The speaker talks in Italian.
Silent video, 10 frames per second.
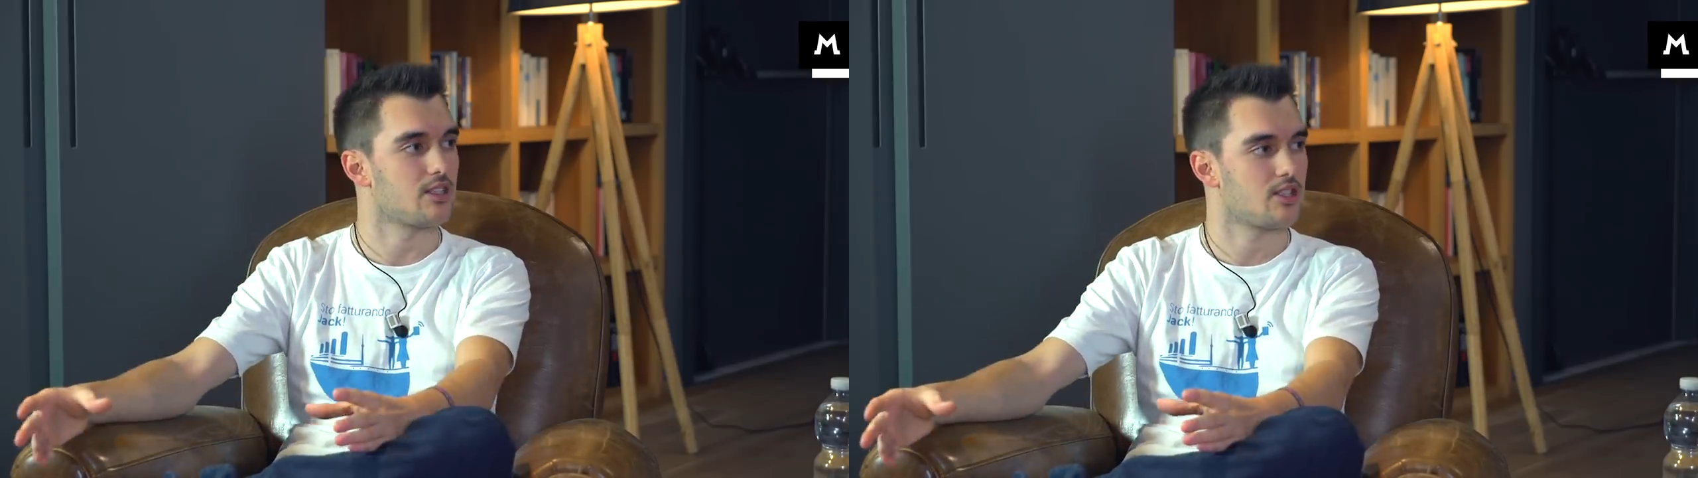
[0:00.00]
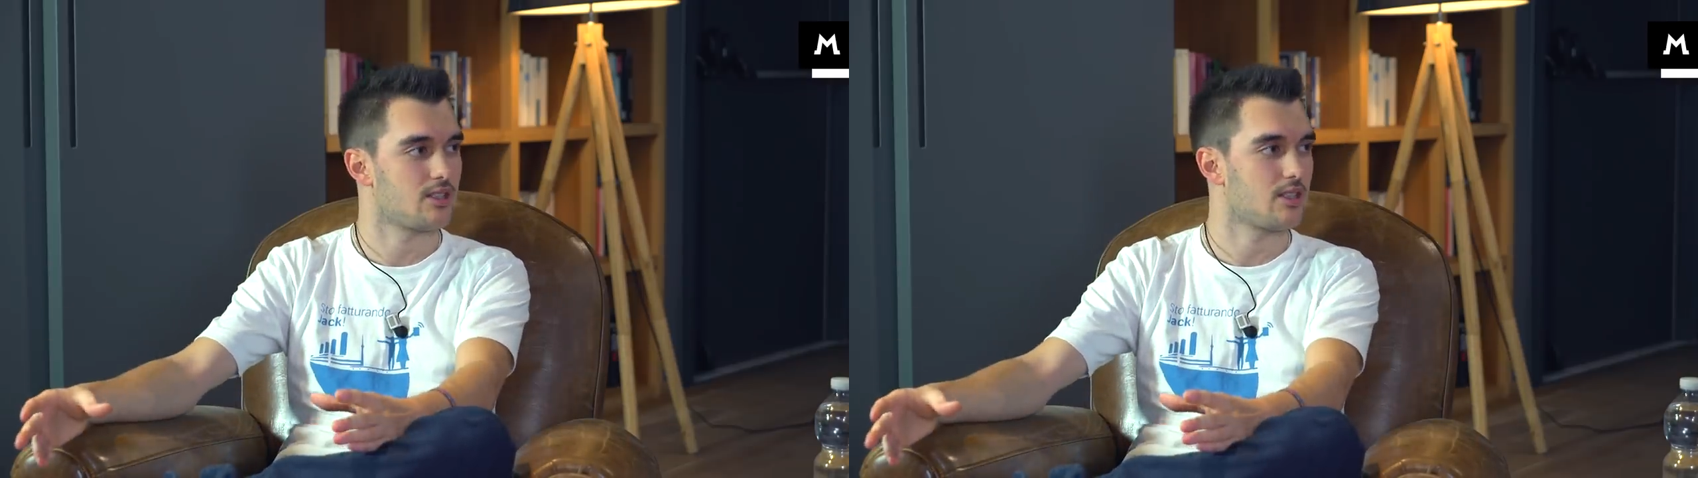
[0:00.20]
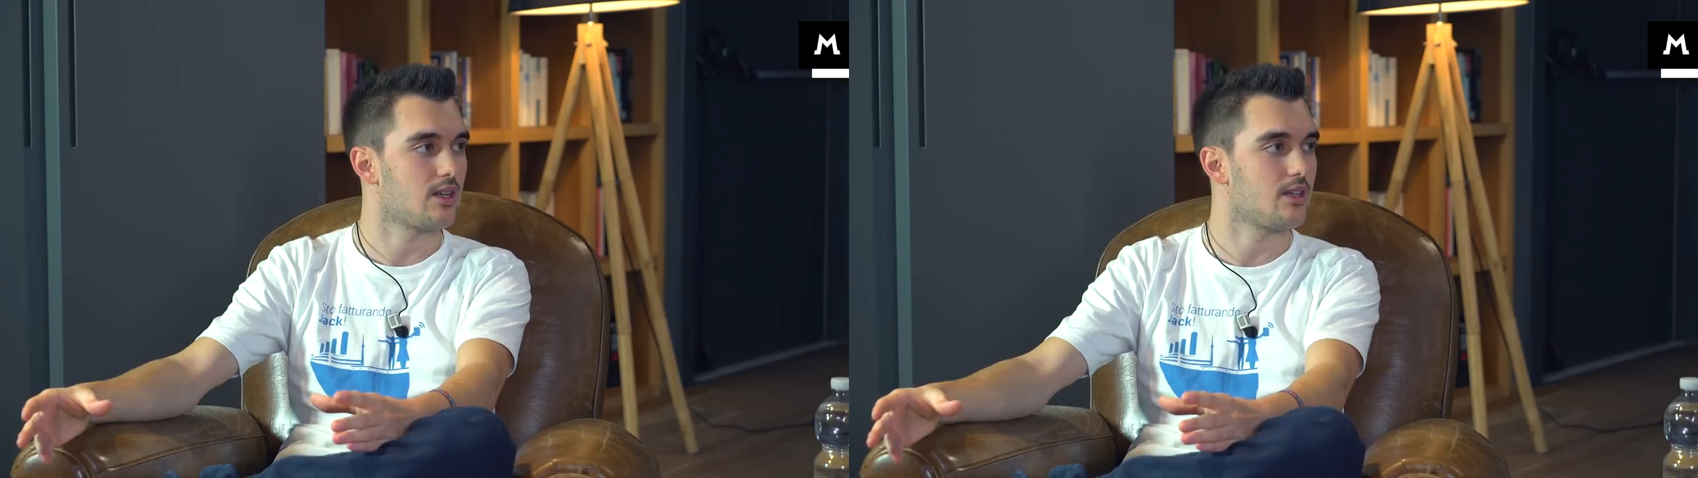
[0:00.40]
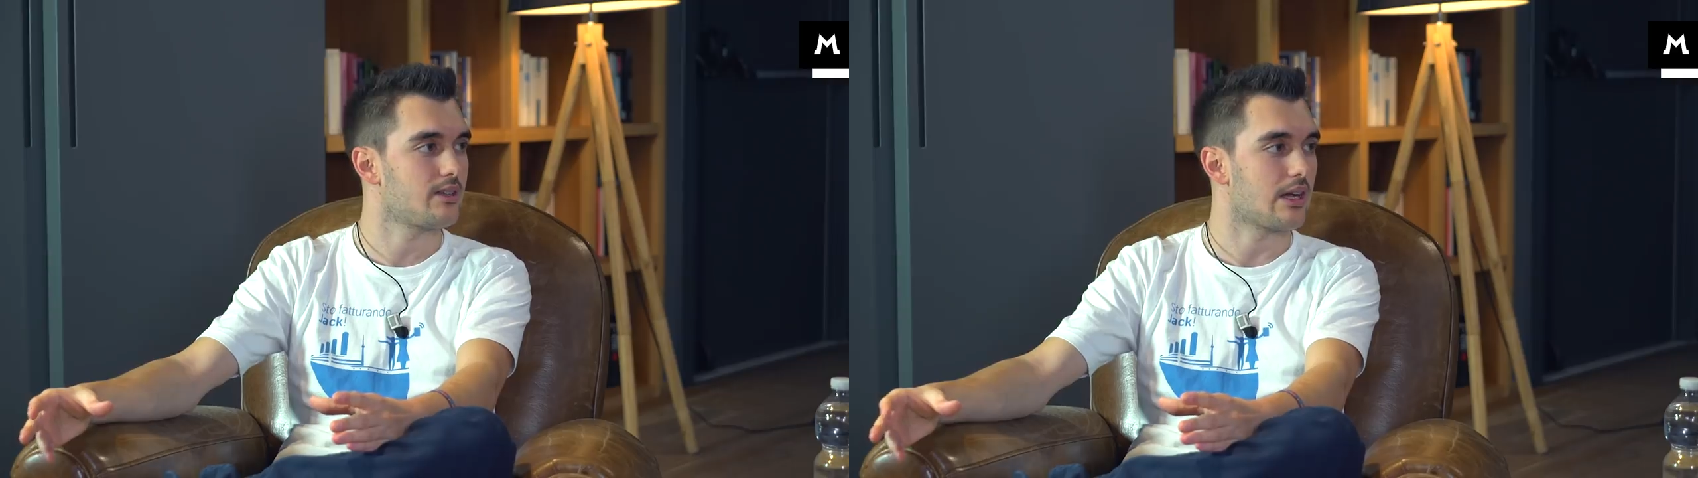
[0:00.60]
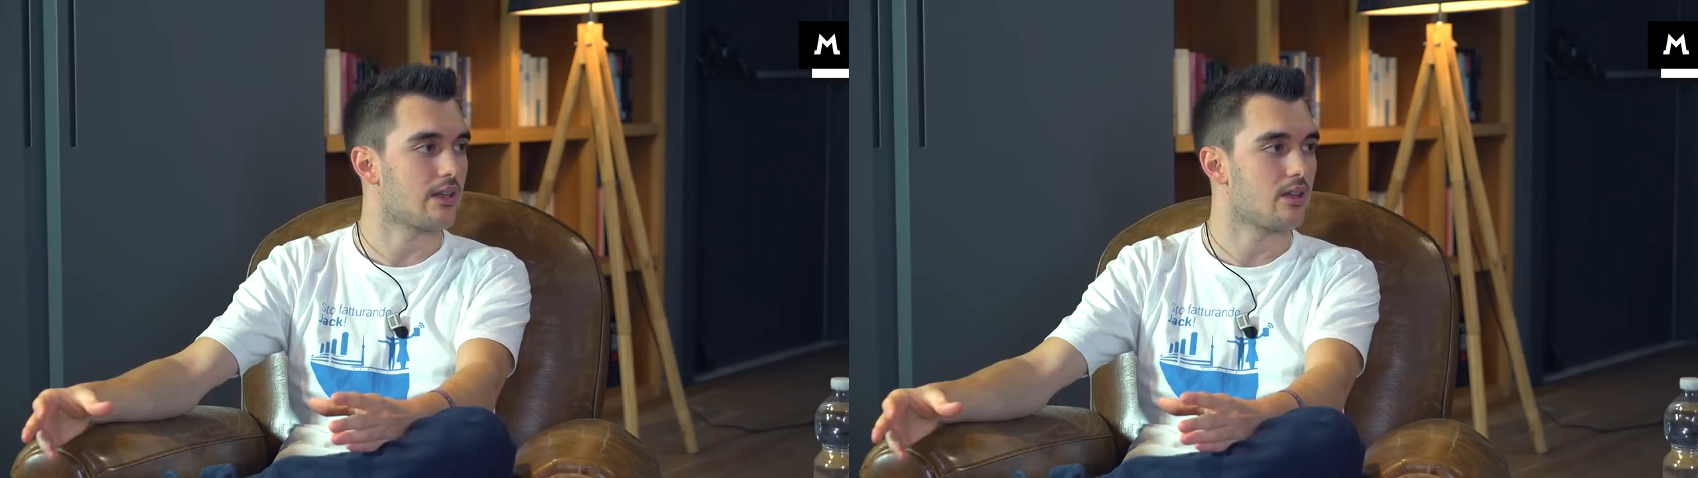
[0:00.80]
agenzie delle
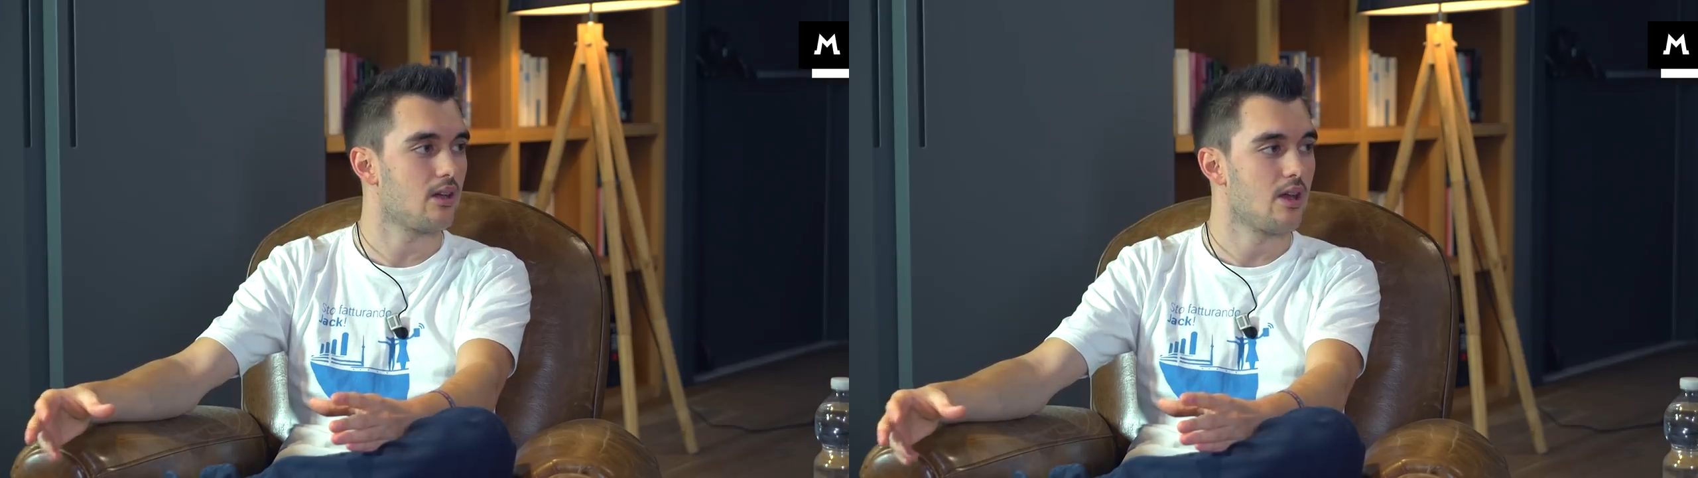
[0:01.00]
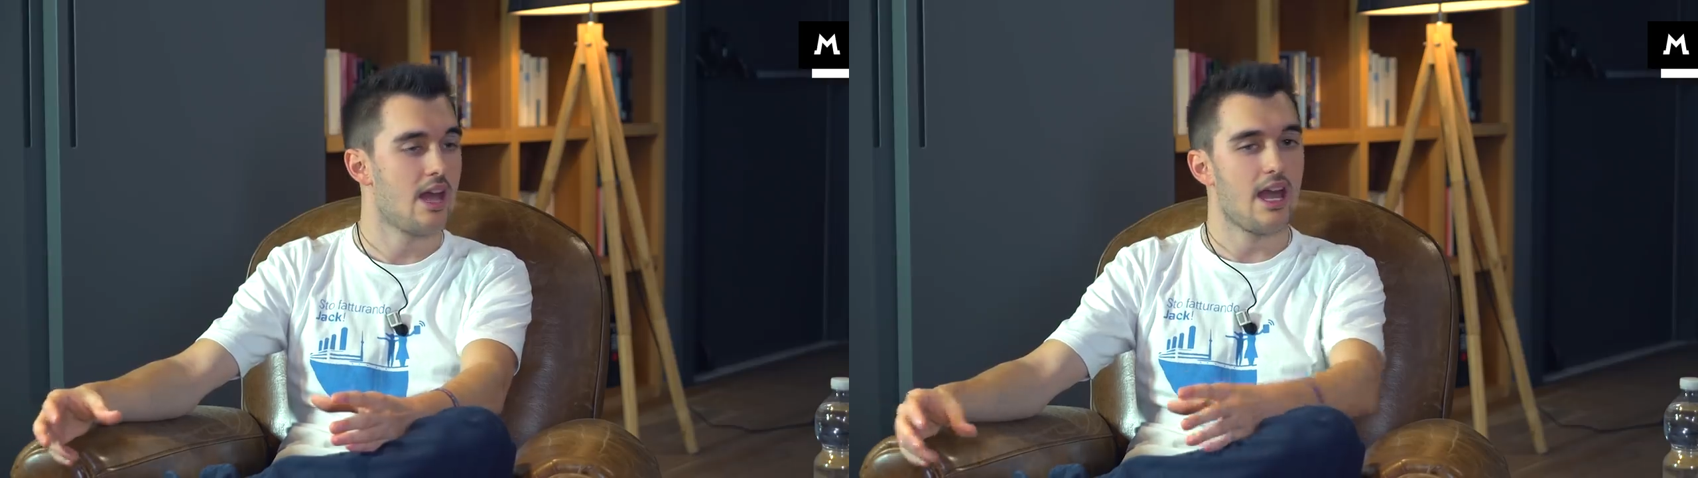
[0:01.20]
entrate sì.